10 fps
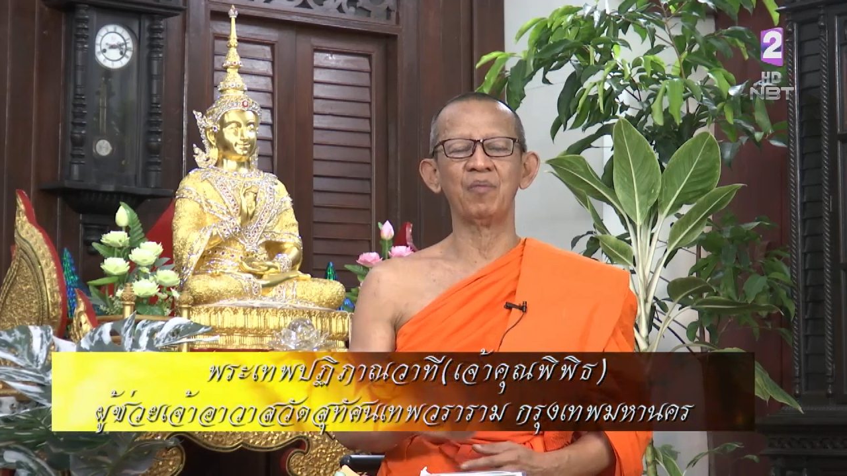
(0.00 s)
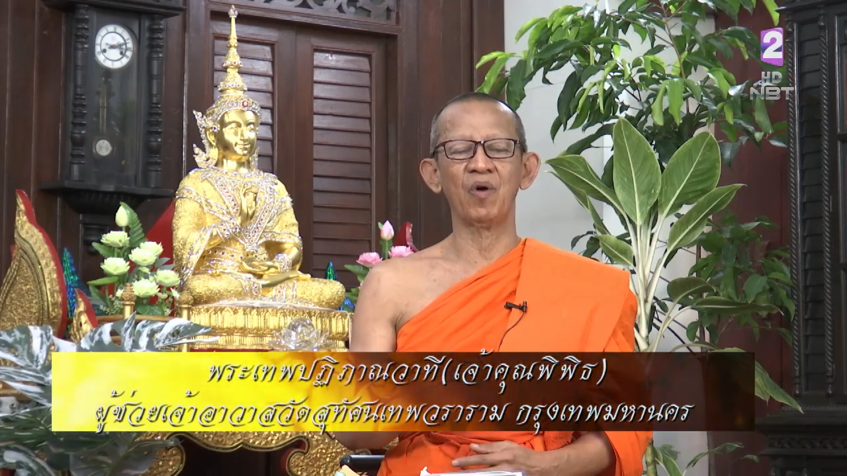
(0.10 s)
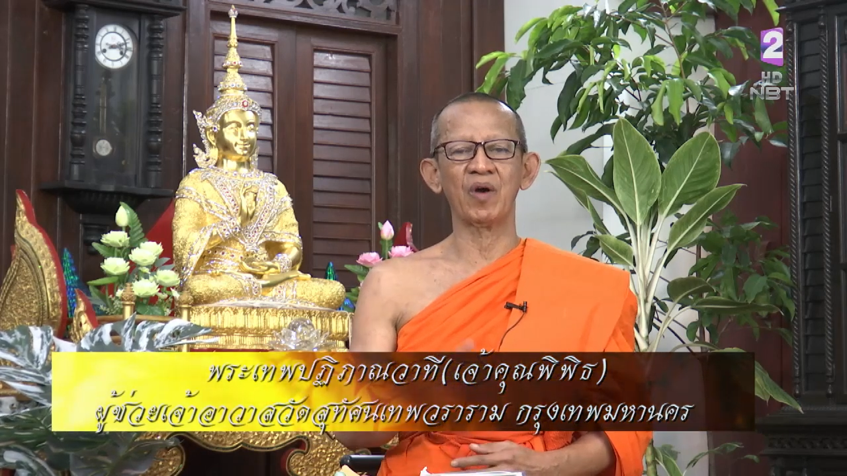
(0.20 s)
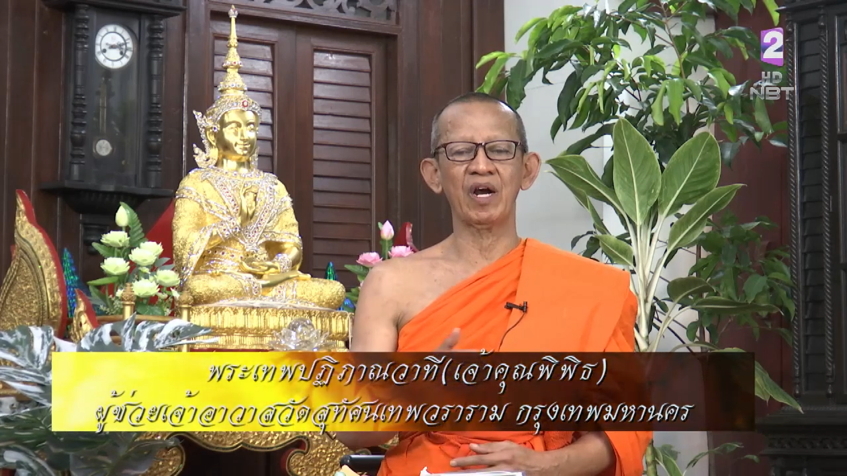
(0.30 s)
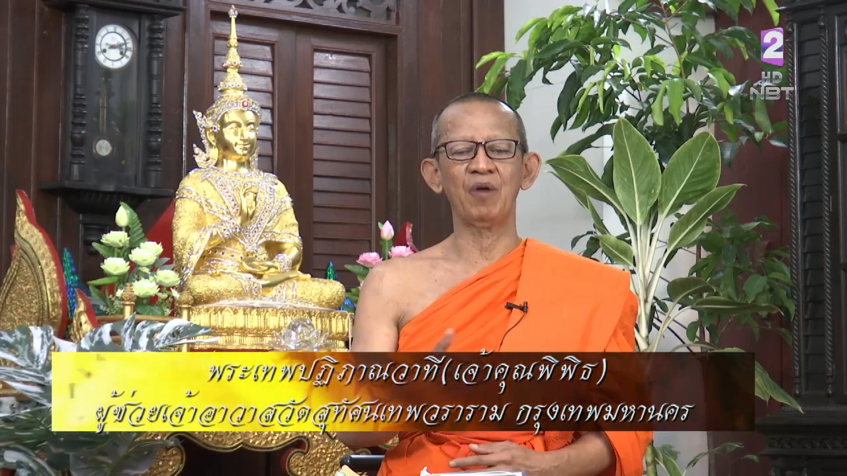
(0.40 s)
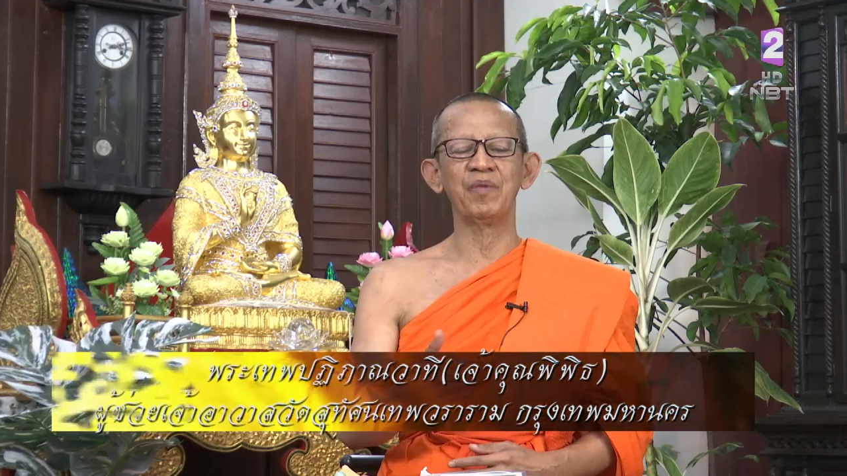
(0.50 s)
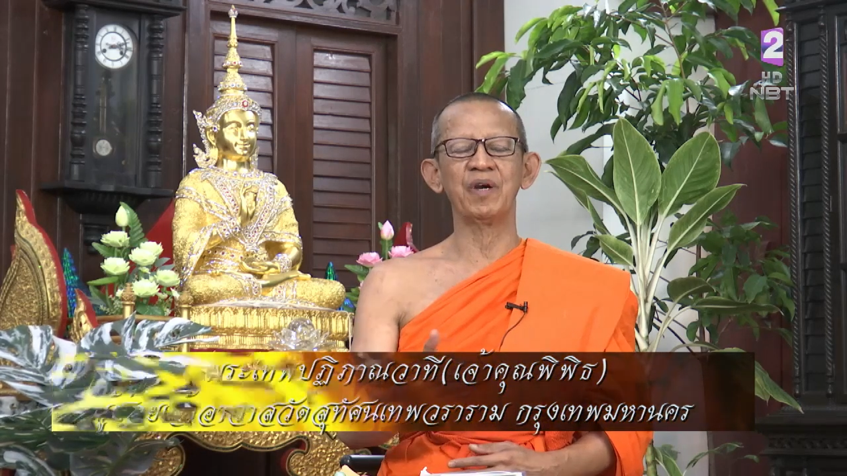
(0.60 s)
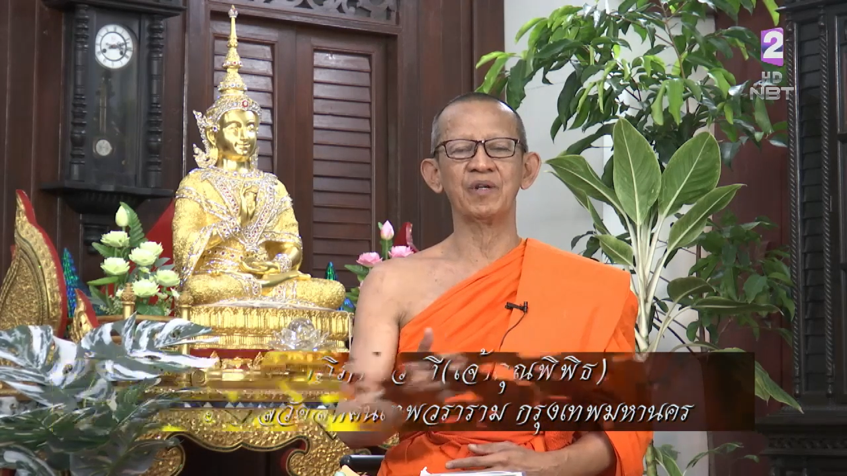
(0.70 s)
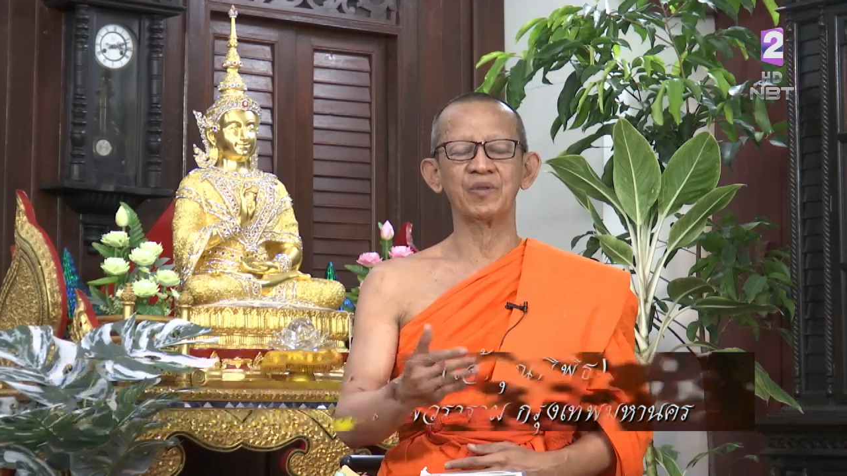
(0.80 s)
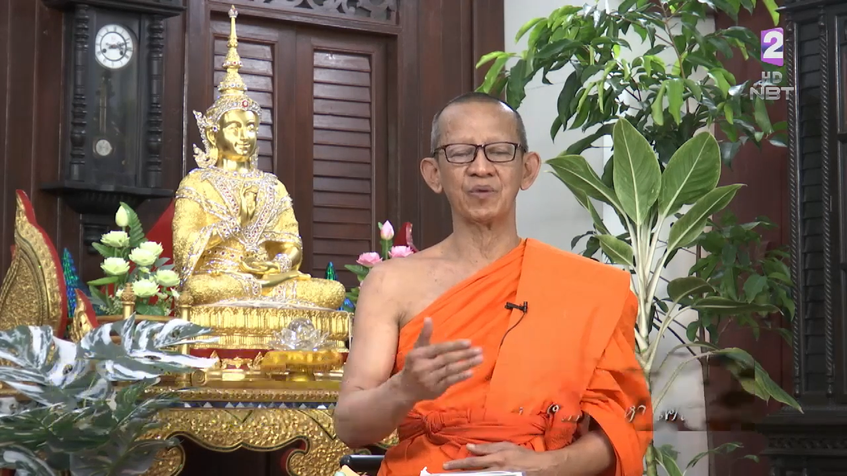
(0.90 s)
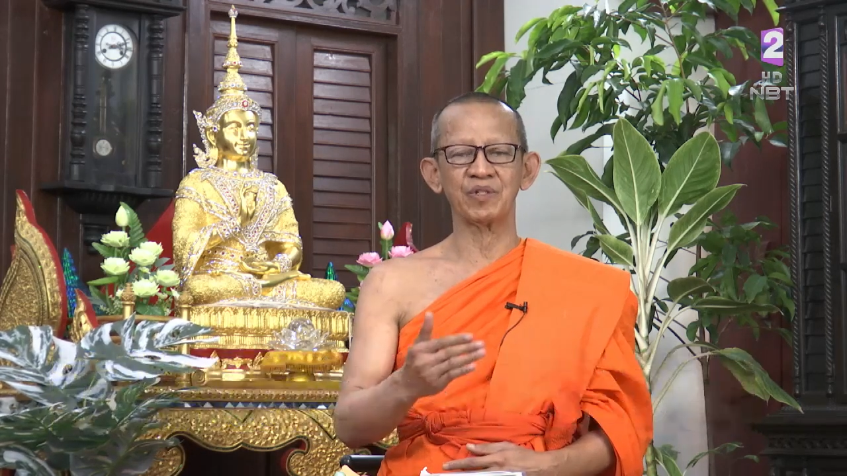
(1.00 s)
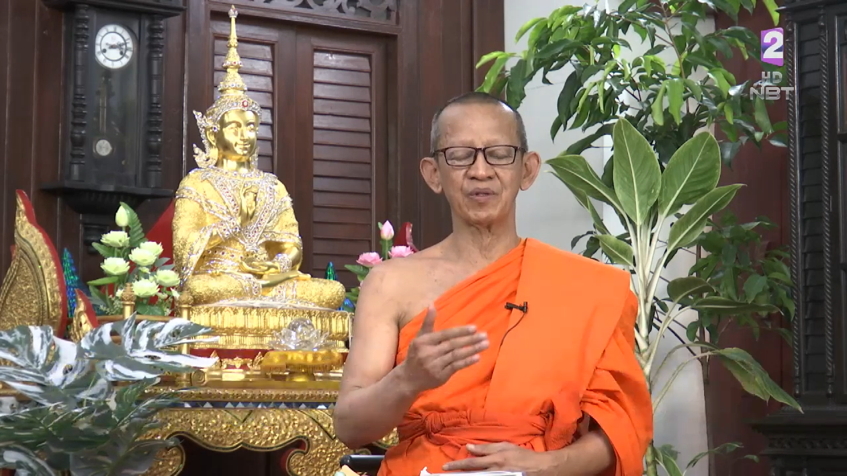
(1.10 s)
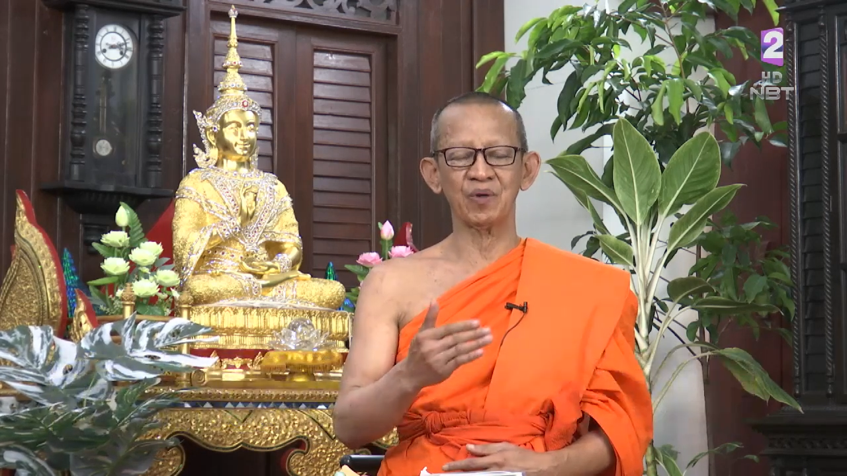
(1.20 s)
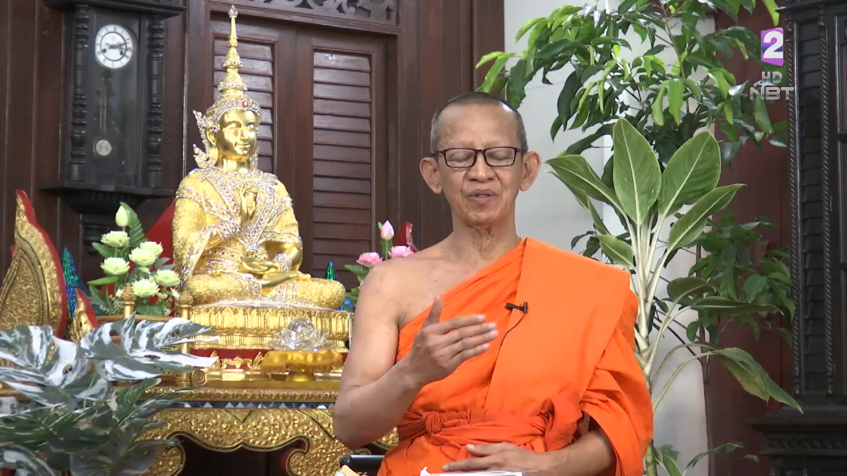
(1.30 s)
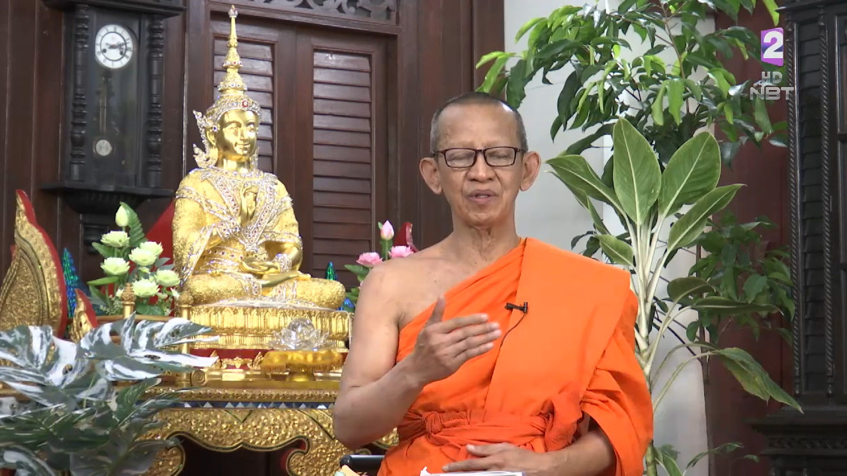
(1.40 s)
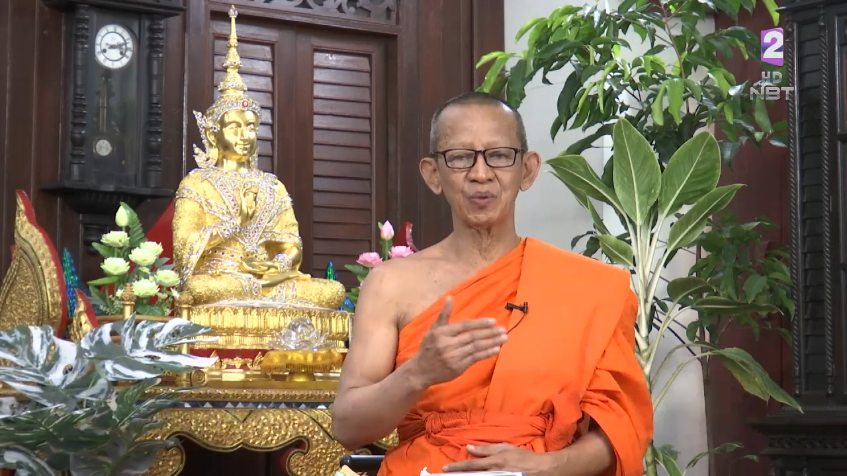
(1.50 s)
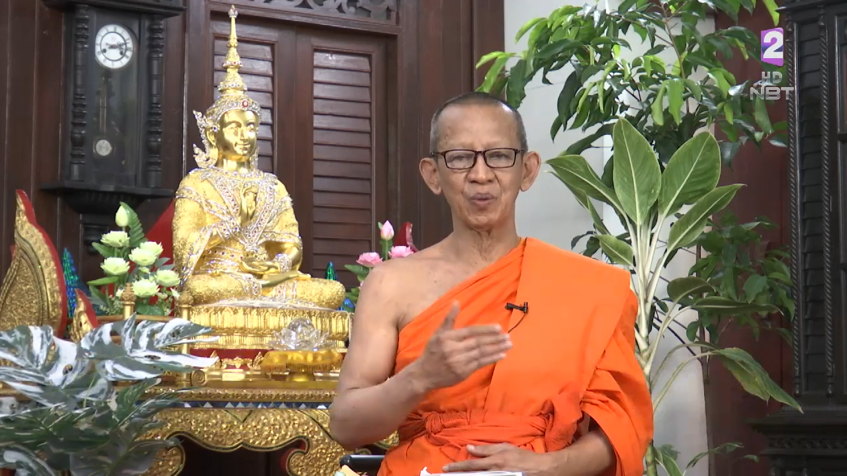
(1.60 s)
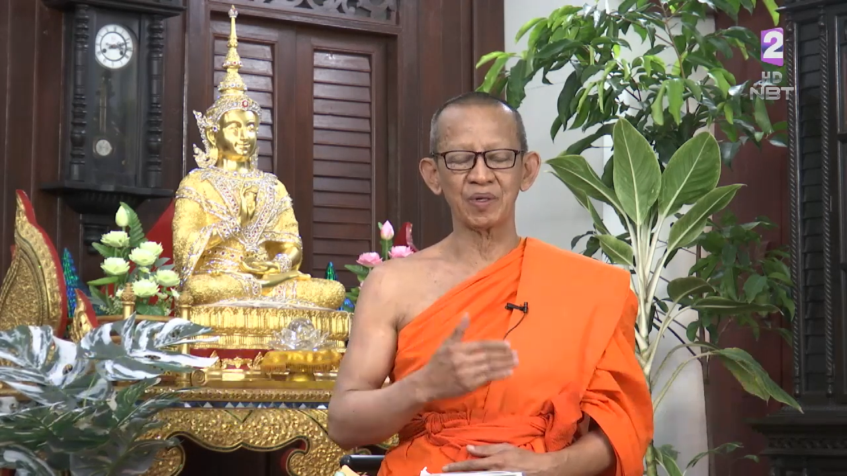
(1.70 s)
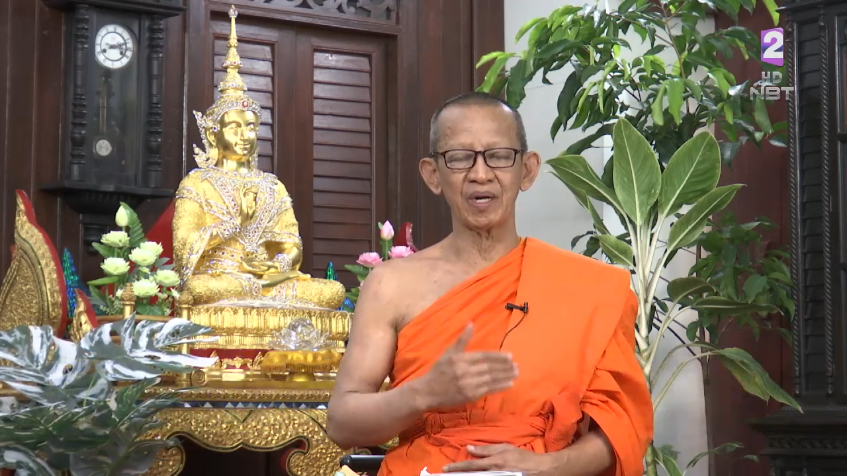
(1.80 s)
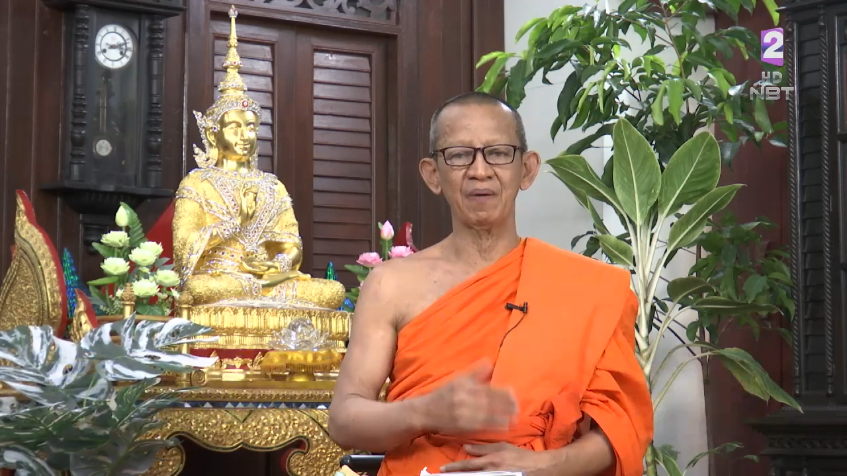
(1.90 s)
มองเขามันกระจกสะท้อนถึงตัว
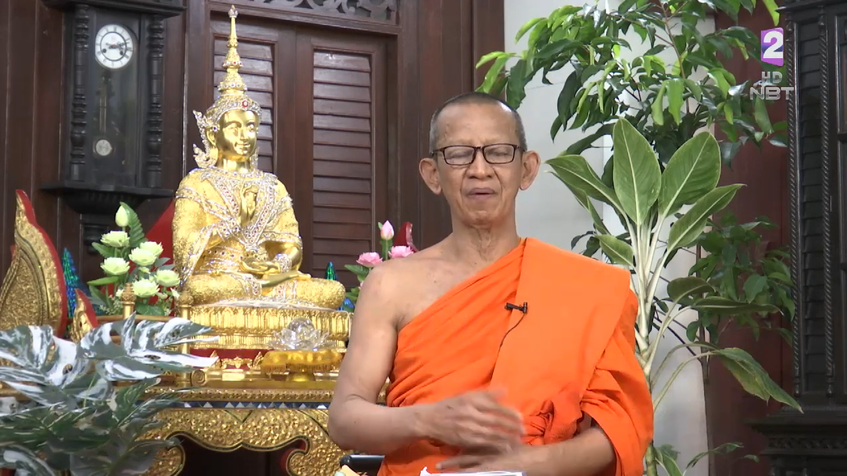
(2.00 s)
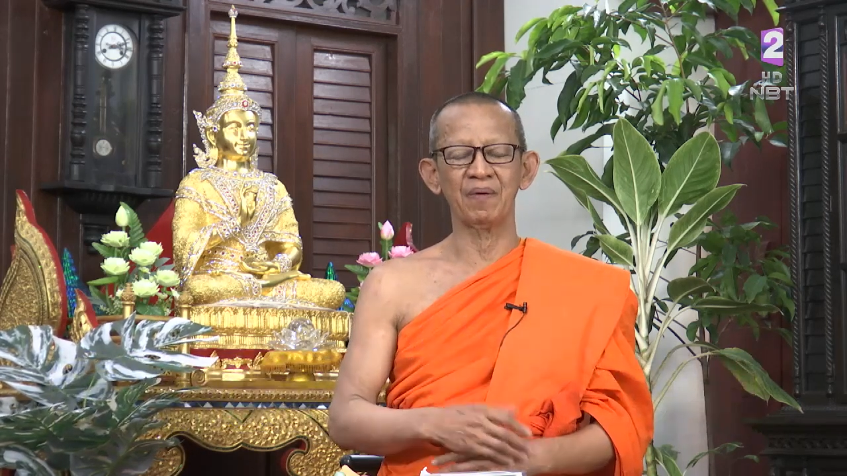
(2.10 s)
เรา